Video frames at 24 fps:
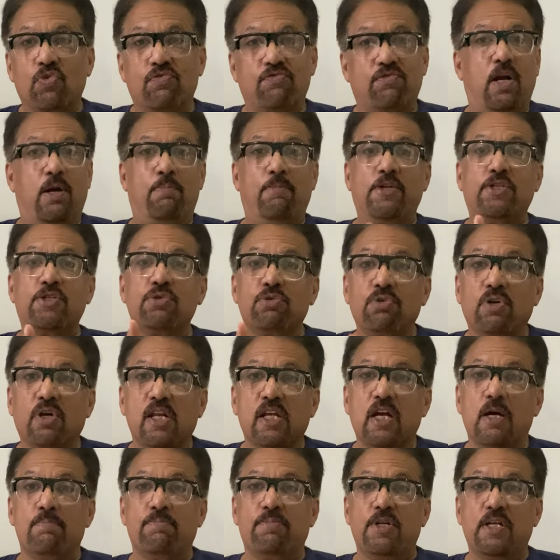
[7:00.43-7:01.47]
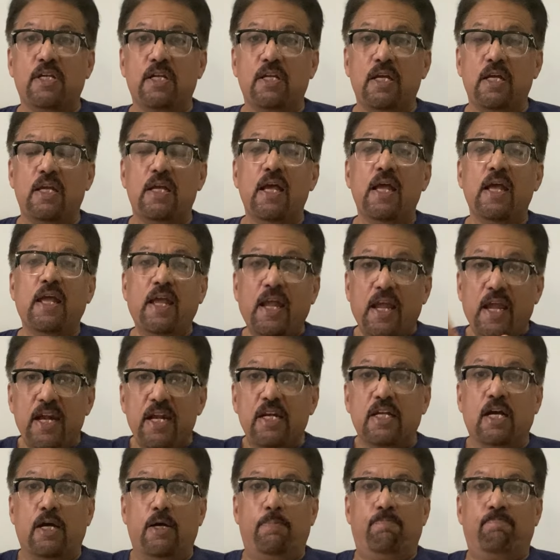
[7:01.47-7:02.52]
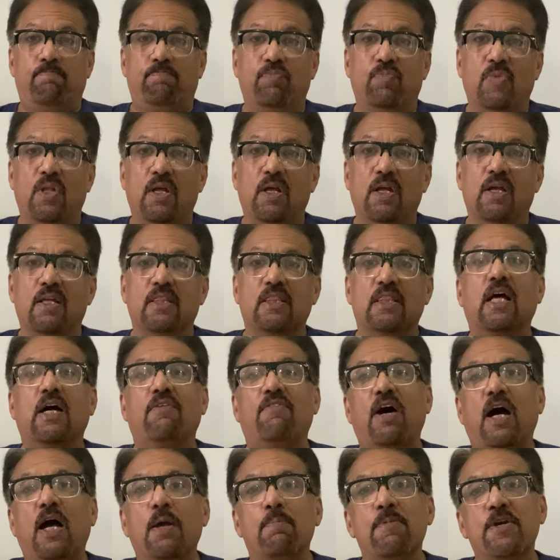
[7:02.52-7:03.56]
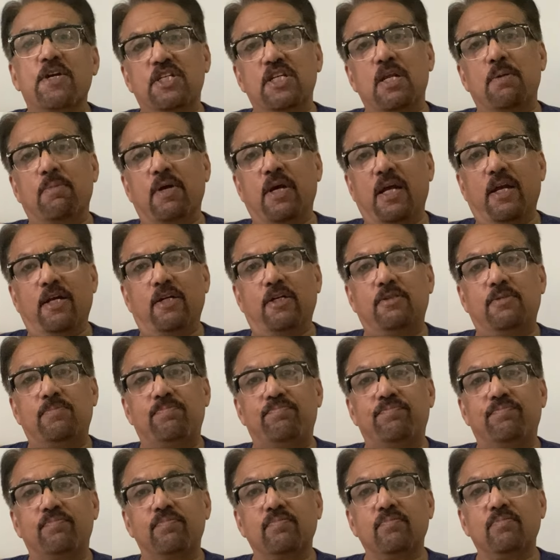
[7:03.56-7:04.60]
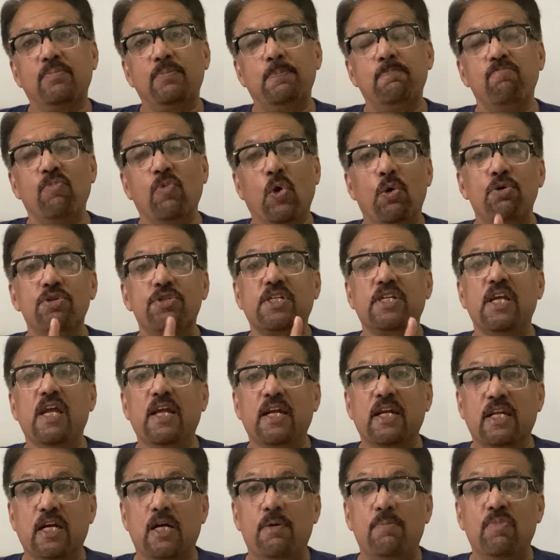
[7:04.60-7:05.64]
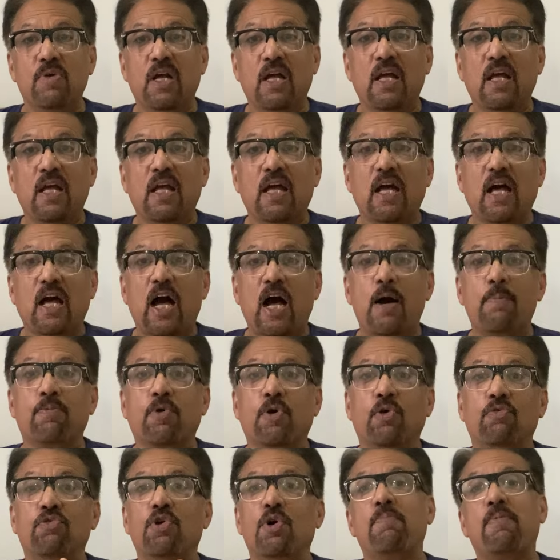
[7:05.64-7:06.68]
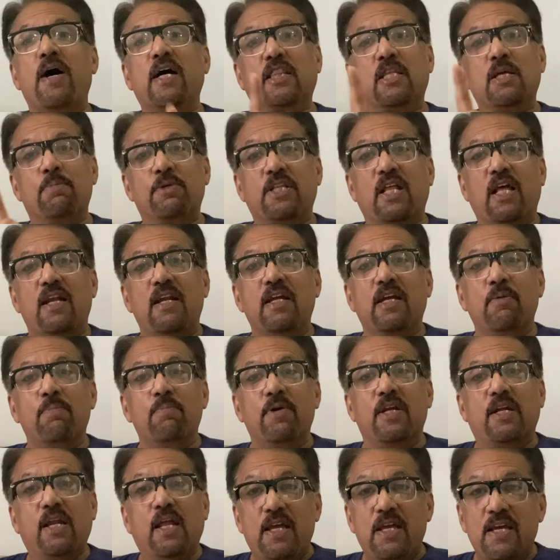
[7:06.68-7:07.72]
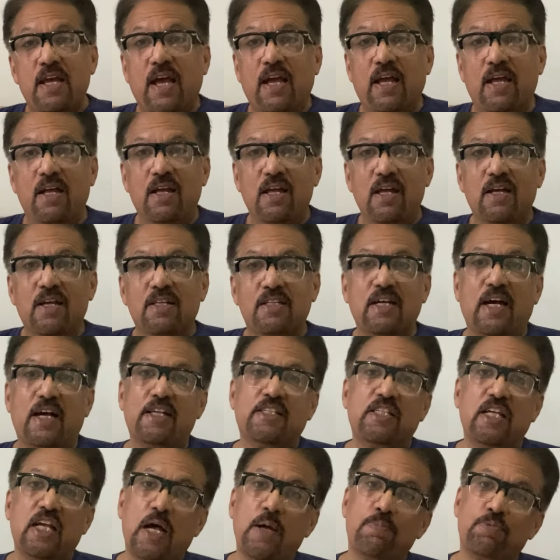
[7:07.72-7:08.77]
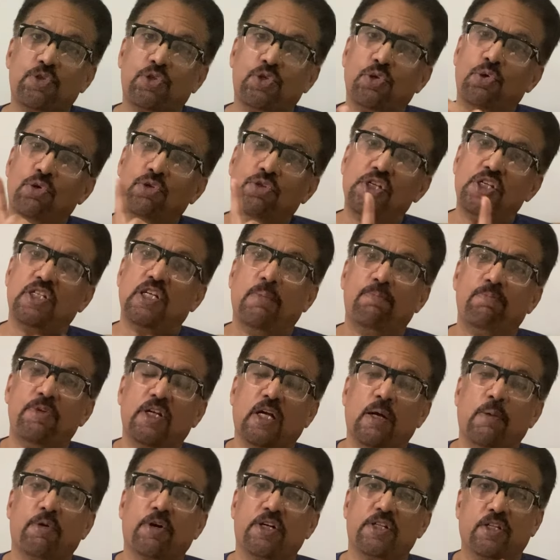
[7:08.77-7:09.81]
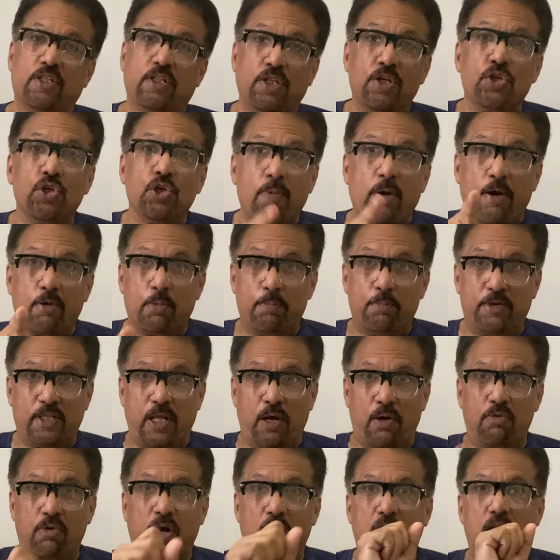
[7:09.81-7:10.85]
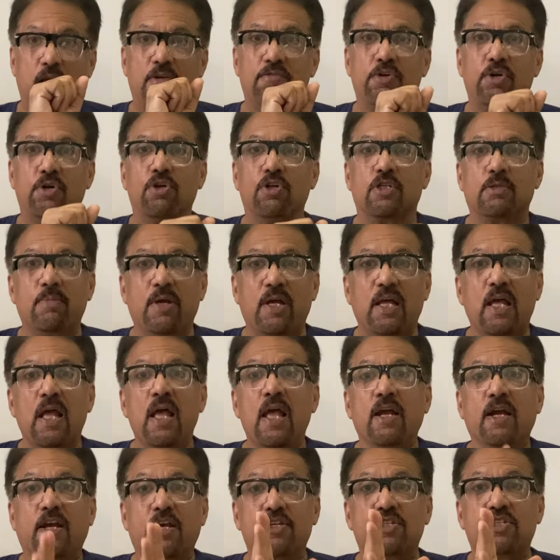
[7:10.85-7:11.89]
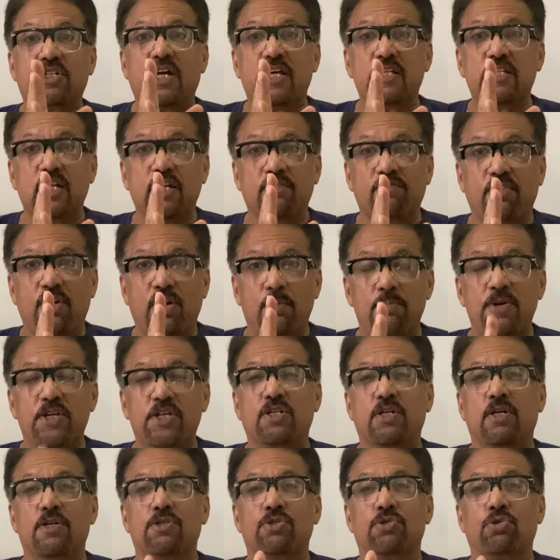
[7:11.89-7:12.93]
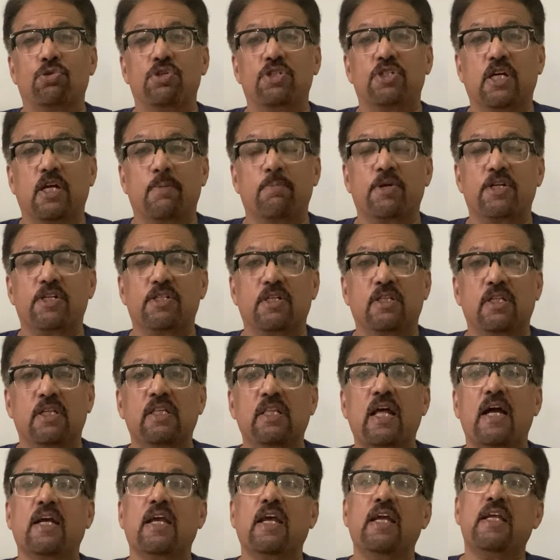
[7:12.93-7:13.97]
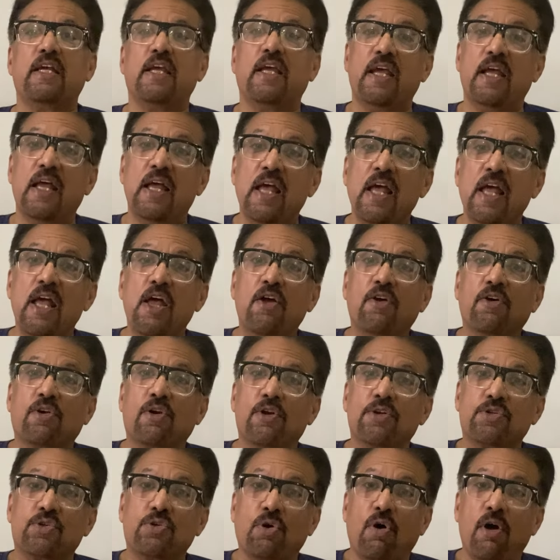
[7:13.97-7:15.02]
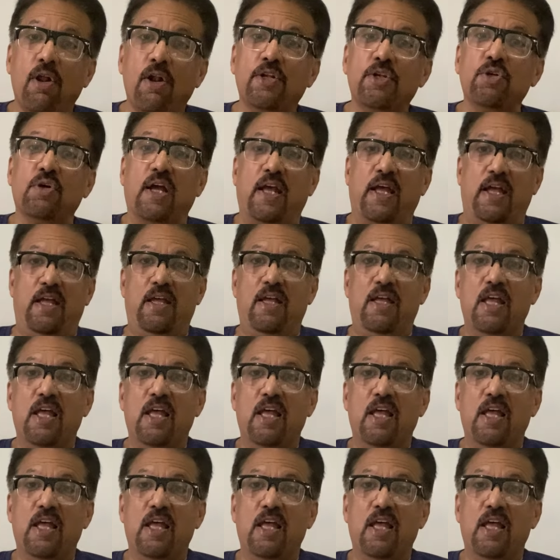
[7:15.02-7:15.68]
फार्मास्यूटिकल कंपनी की इनकम दवाएं बेचने में है उसकी इनकम आपको वो बातें बताने की में नहीं है जहाँ से आप सोजिश अपनी कम कर सकते हैं जो मैं आपको बताऊंगा अगले वीडियोस में किस तरह से इन्फ्लेमेशन और सोजिश कम कर सकते हैं ताकि ये कोलेस्ट्रॉल जो है